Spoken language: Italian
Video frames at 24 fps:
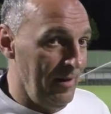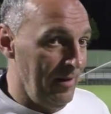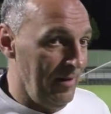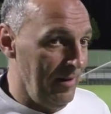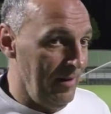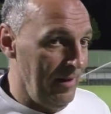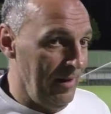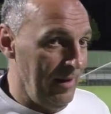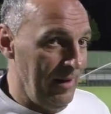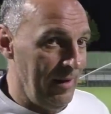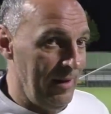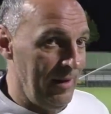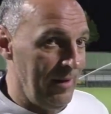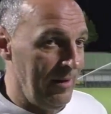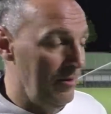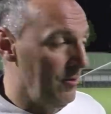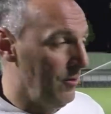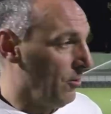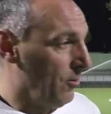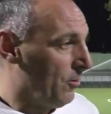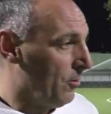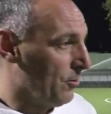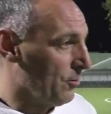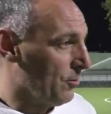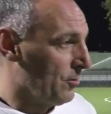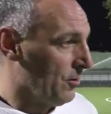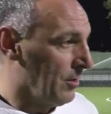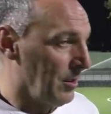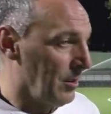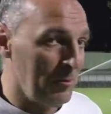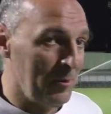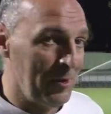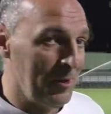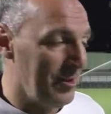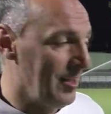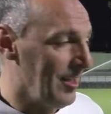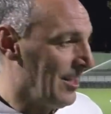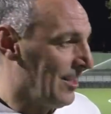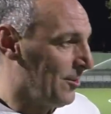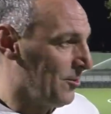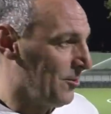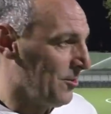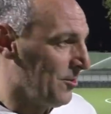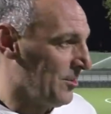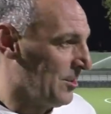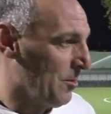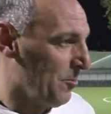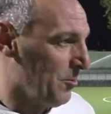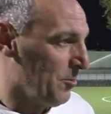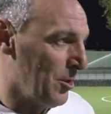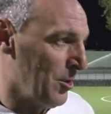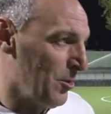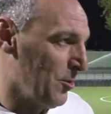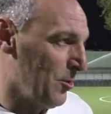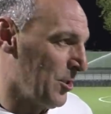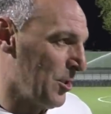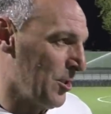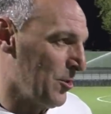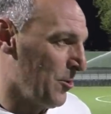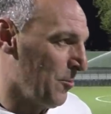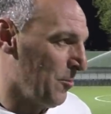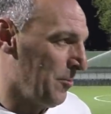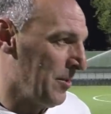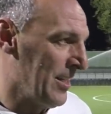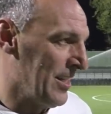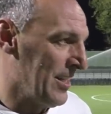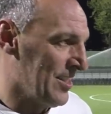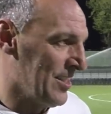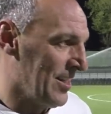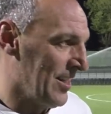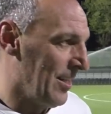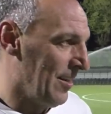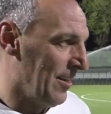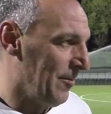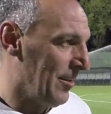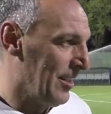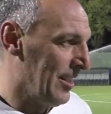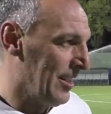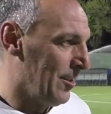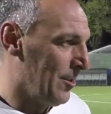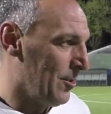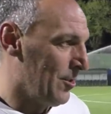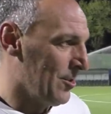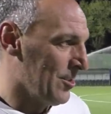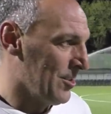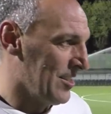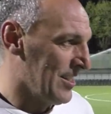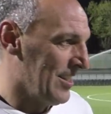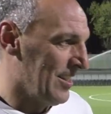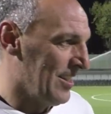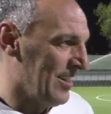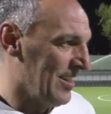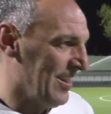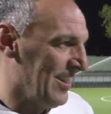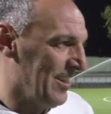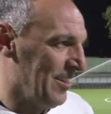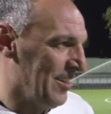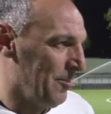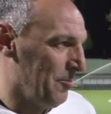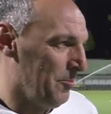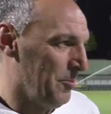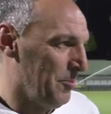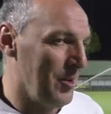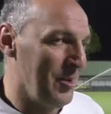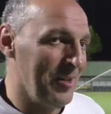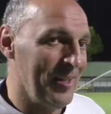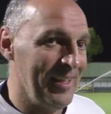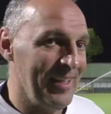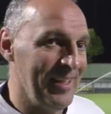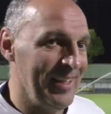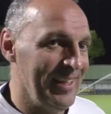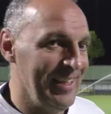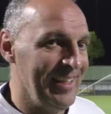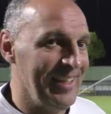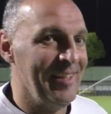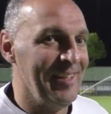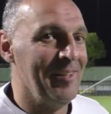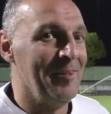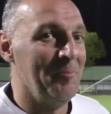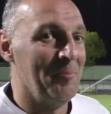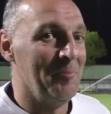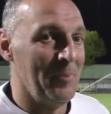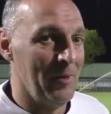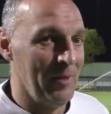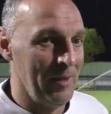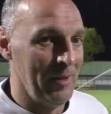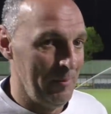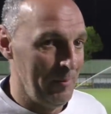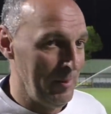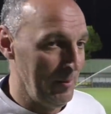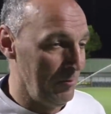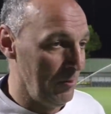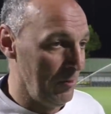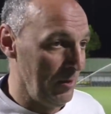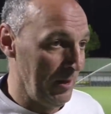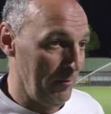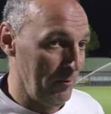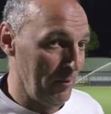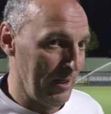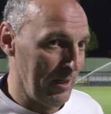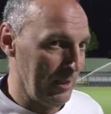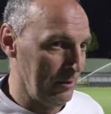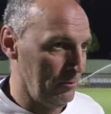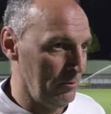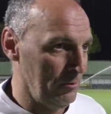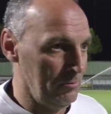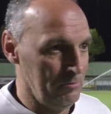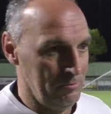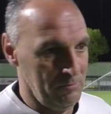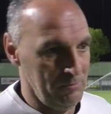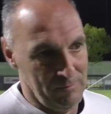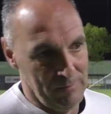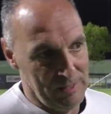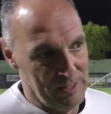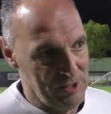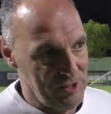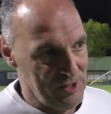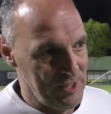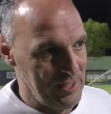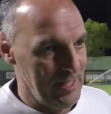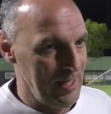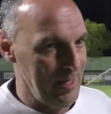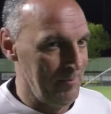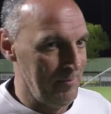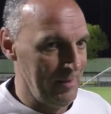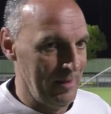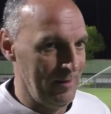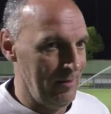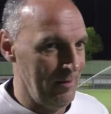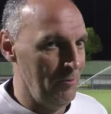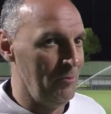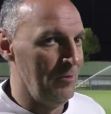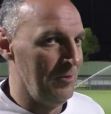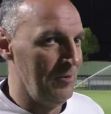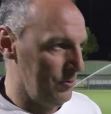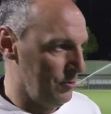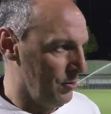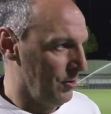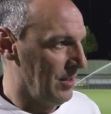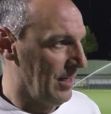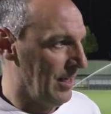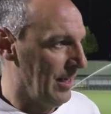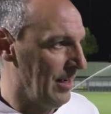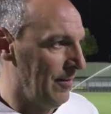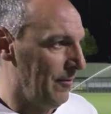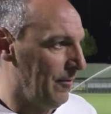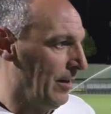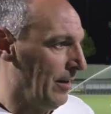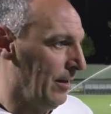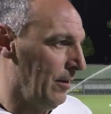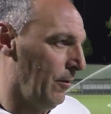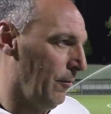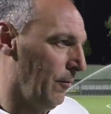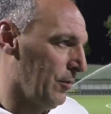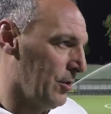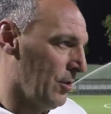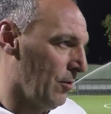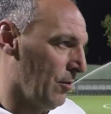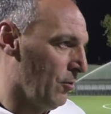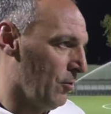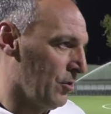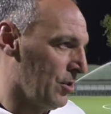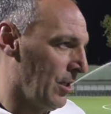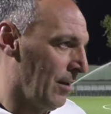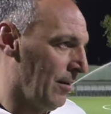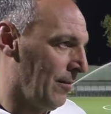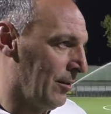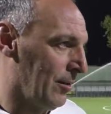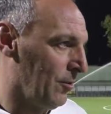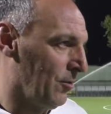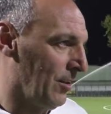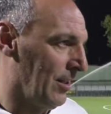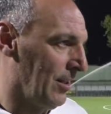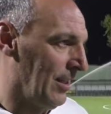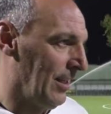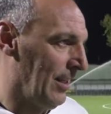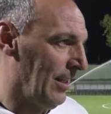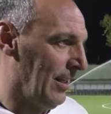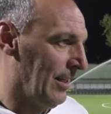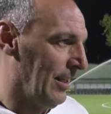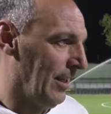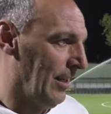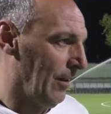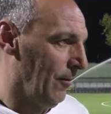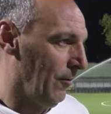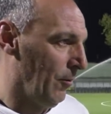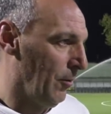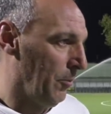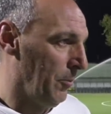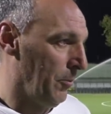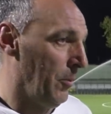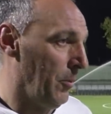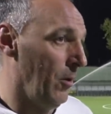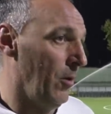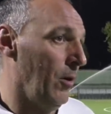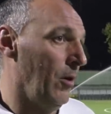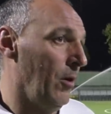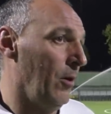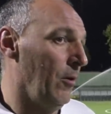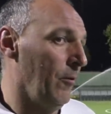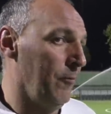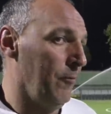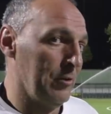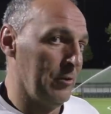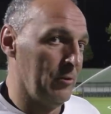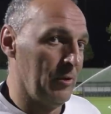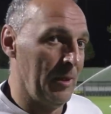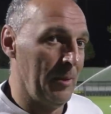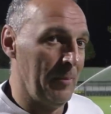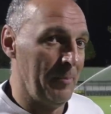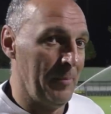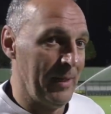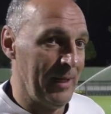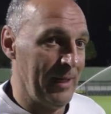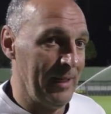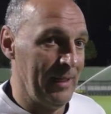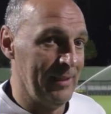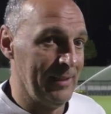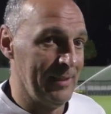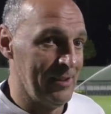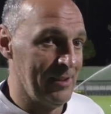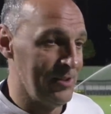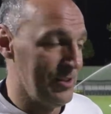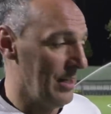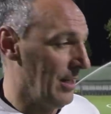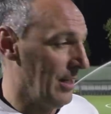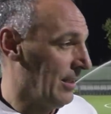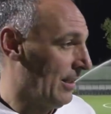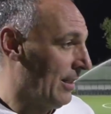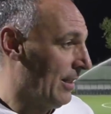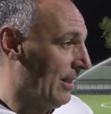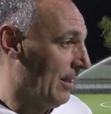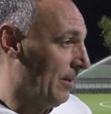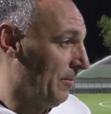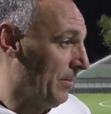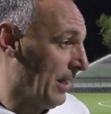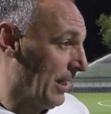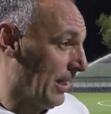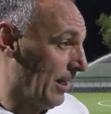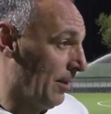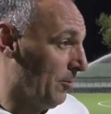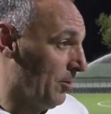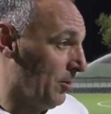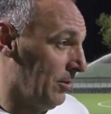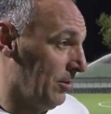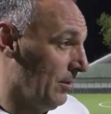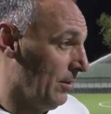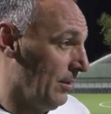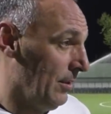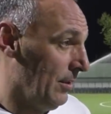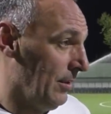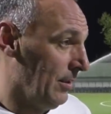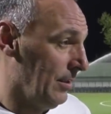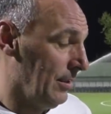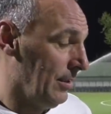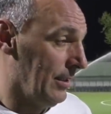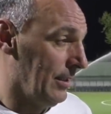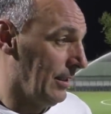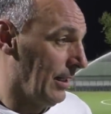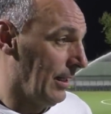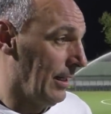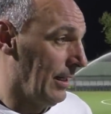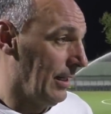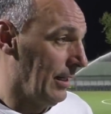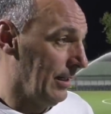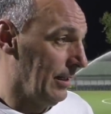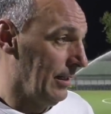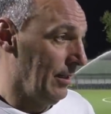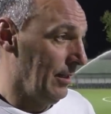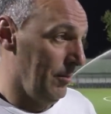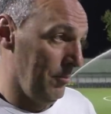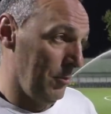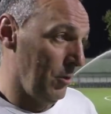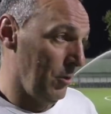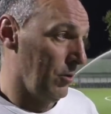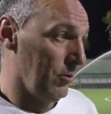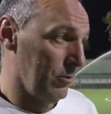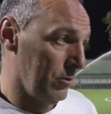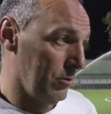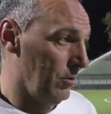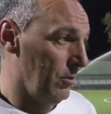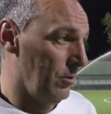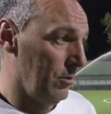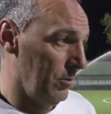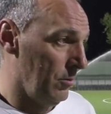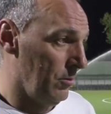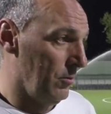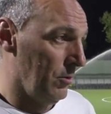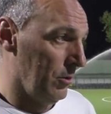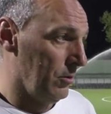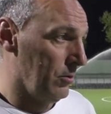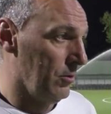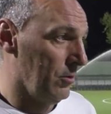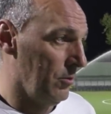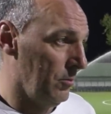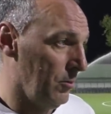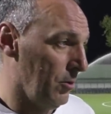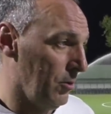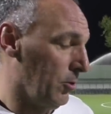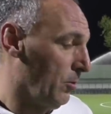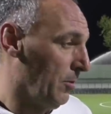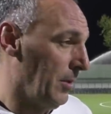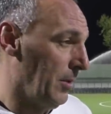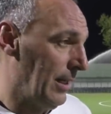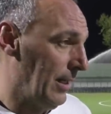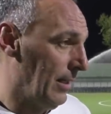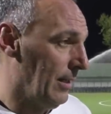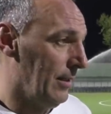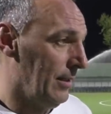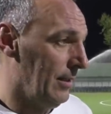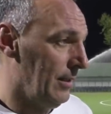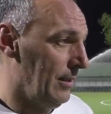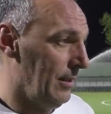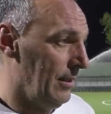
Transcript: Eh, io lo conosco da quando è nato, siamo dello stesso paese, della Val d'Aosta e poi, poi, abbiamo lavorato insieme, lui giocava, io facevo l'osservatore nel Chievo, poi ho fatto una parentesi a Bergamo di tre anni, molto, molto, molto bella